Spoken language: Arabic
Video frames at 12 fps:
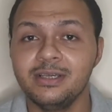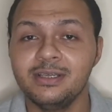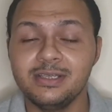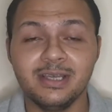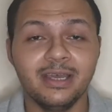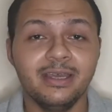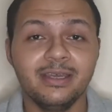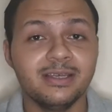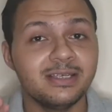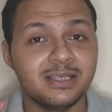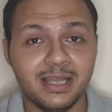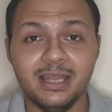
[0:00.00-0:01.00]
زي
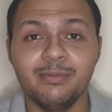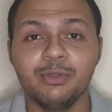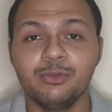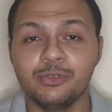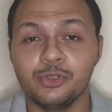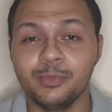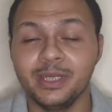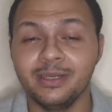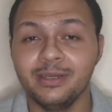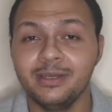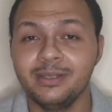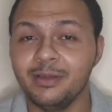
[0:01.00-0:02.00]
سلامه ترجمان
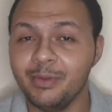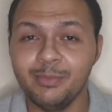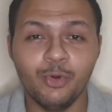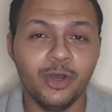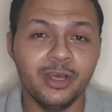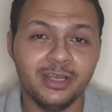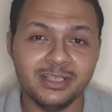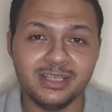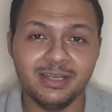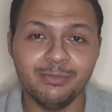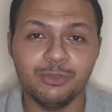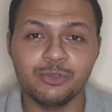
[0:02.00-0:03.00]
طب ايه مؤهلات
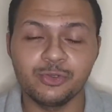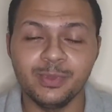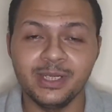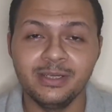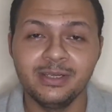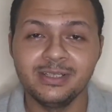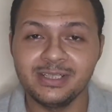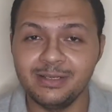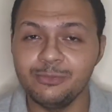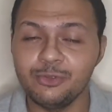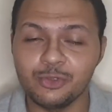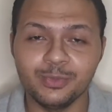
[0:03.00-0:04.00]
سلامه ترجمان
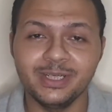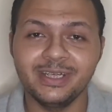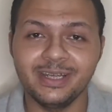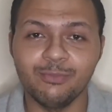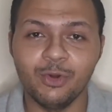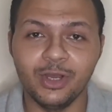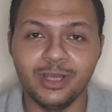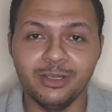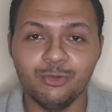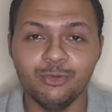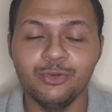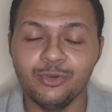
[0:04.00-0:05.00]
سلامه ترجمان كان
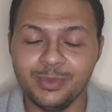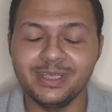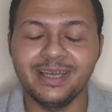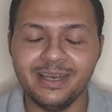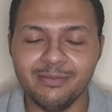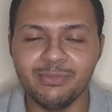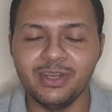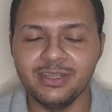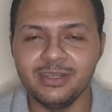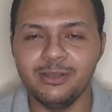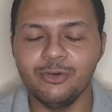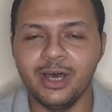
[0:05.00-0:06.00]
مؤهلاته انه بيتكلم
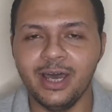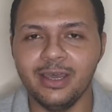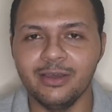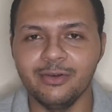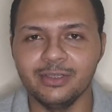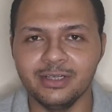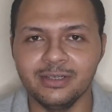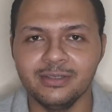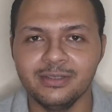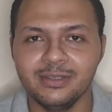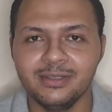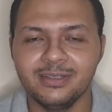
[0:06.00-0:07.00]
30 لغه حيه وقتها
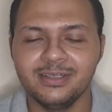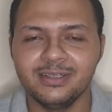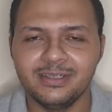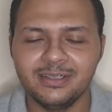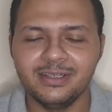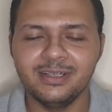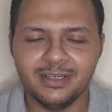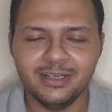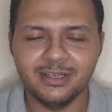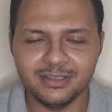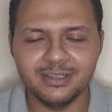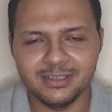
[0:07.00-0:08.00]

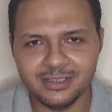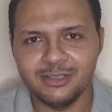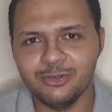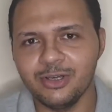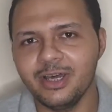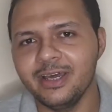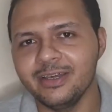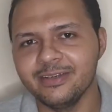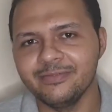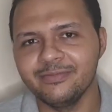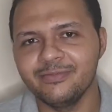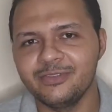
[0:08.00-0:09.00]
اه 30 لغه
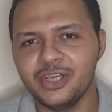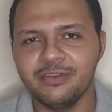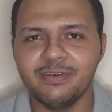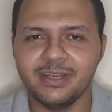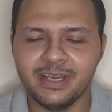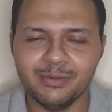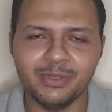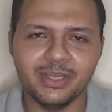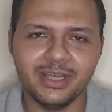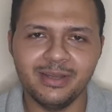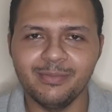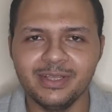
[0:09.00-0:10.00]
حيه شايفك اللي
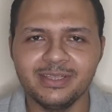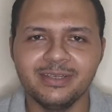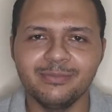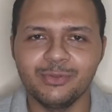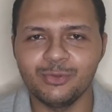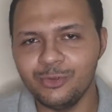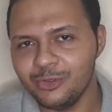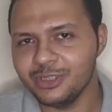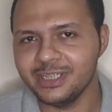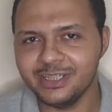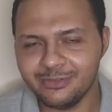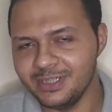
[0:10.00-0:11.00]
بتتكلم ان انت بتقول
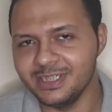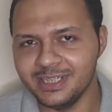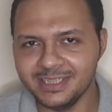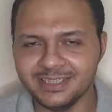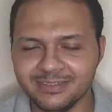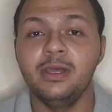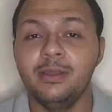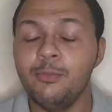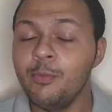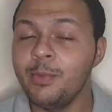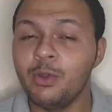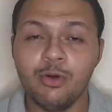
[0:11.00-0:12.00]
لغتين ولا ثلاثه
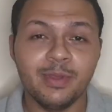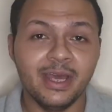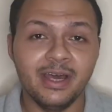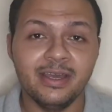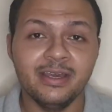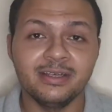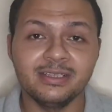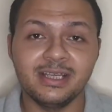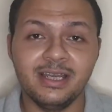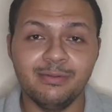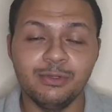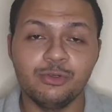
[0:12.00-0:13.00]
المهم ان هو بيهيأ
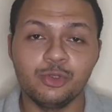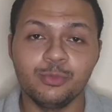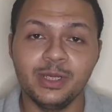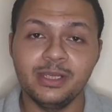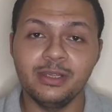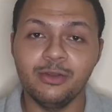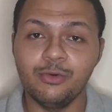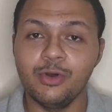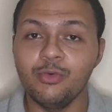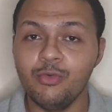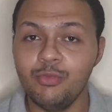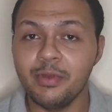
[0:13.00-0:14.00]
سلامه الترجمان ان هو
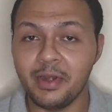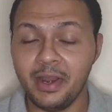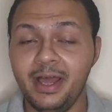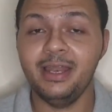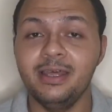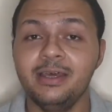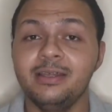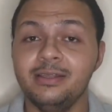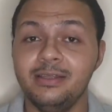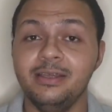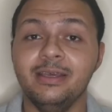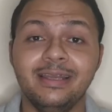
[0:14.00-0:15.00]
يقوم بالرحله
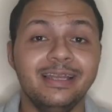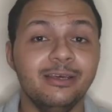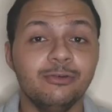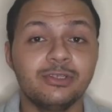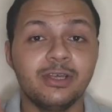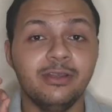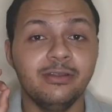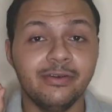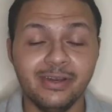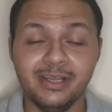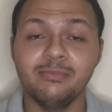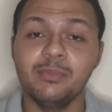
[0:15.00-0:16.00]
دي ليوصل
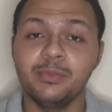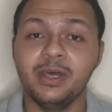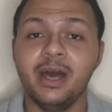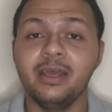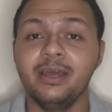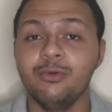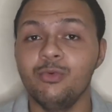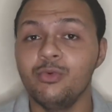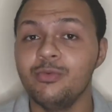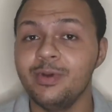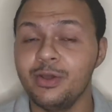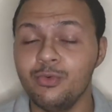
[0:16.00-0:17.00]
للردم بتاع ياجوج
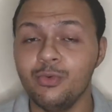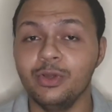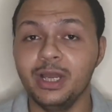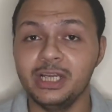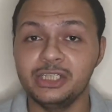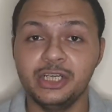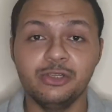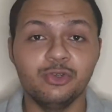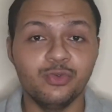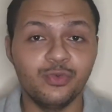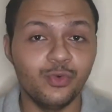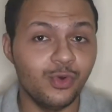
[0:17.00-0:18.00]
وماجوج عشان
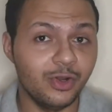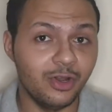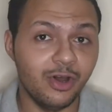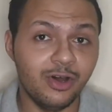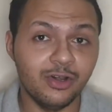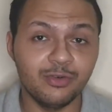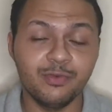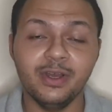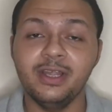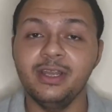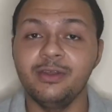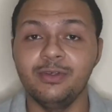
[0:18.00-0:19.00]
يشوفوا هو انهار
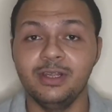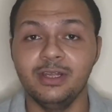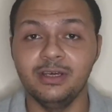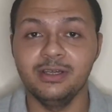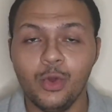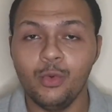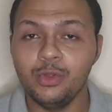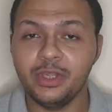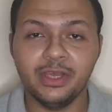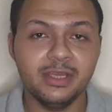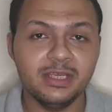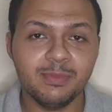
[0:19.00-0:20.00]
فعلا ولا لا
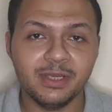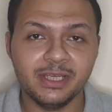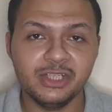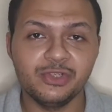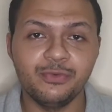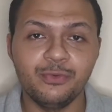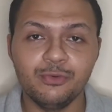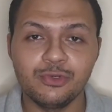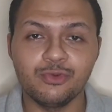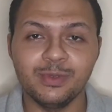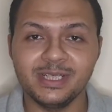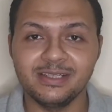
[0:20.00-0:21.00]
والتجهيز ما كانش
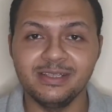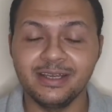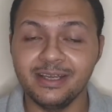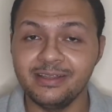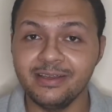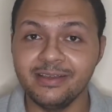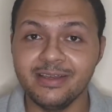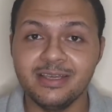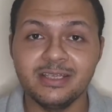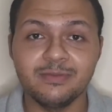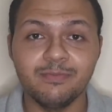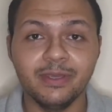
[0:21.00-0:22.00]
فلوسه بس ده كان
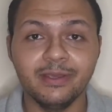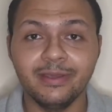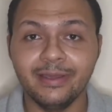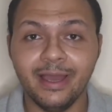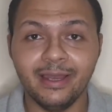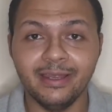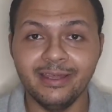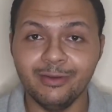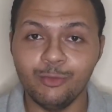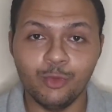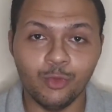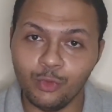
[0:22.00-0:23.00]
تجهيز بي يعني
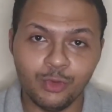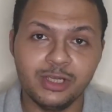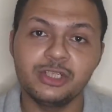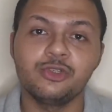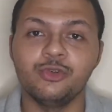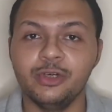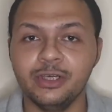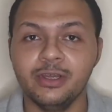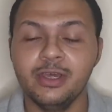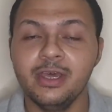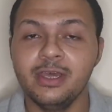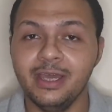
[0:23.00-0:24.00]
نقول جيش صغير
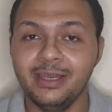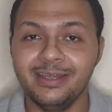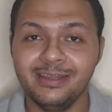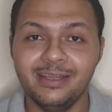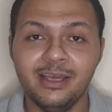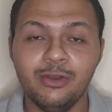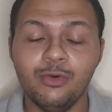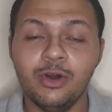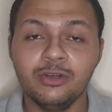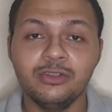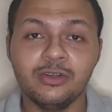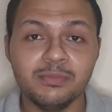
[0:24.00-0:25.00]
يعني اداله
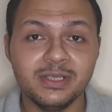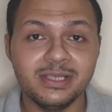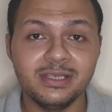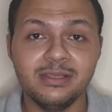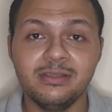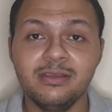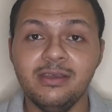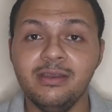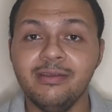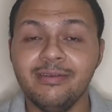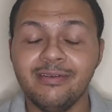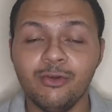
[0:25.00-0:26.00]
اكتر من
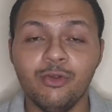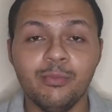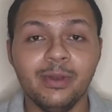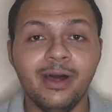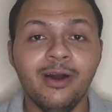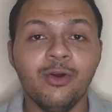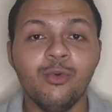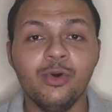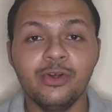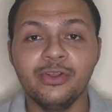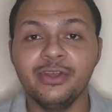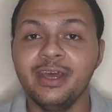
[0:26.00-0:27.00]
60 رجل من
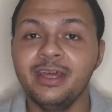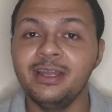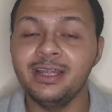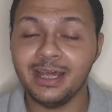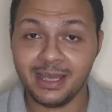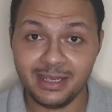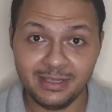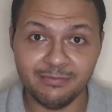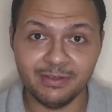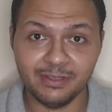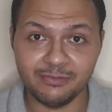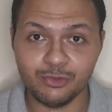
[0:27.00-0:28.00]
اقوى رجال
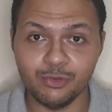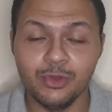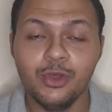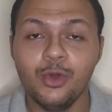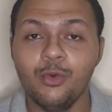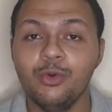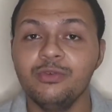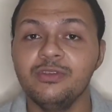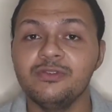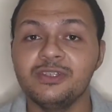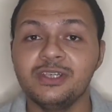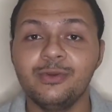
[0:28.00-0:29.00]
الخليفه نفسه وفي
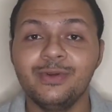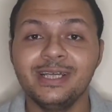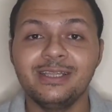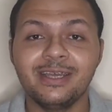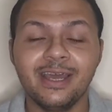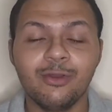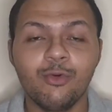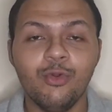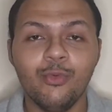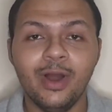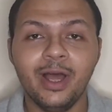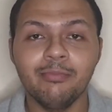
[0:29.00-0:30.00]
نفس ذات الوقت كان كل
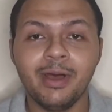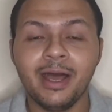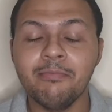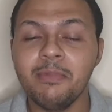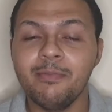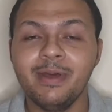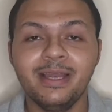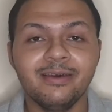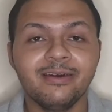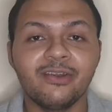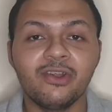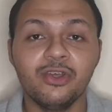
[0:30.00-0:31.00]
واحد معاه
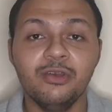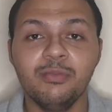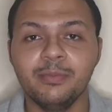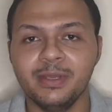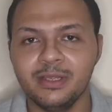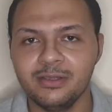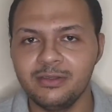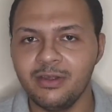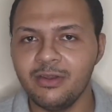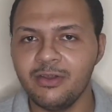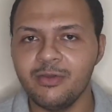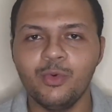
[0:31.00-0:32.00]
مبالغ رهيبه من
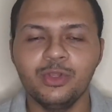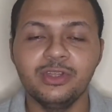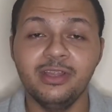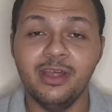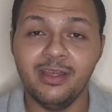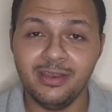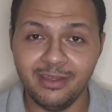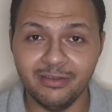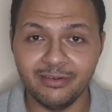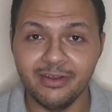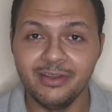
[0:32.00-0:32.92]
الدراهم والدنانير